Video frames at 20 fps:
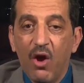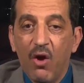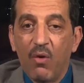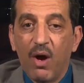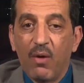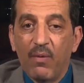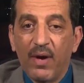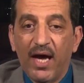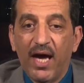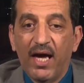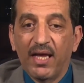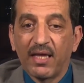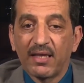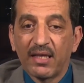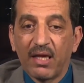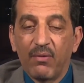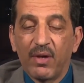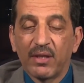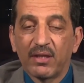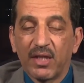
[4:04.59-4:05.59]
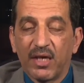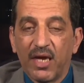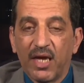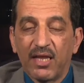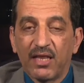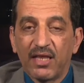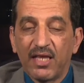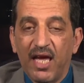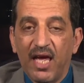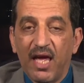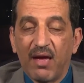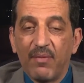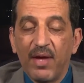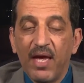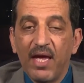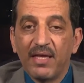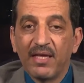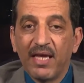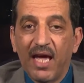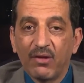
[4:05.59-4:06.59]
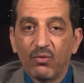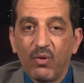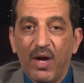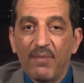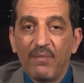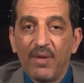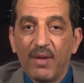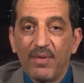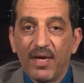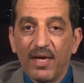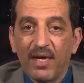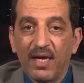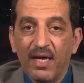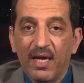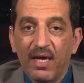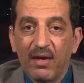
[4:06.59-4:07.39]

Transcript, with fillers: وهو حاله توتر الذاهب نحن امام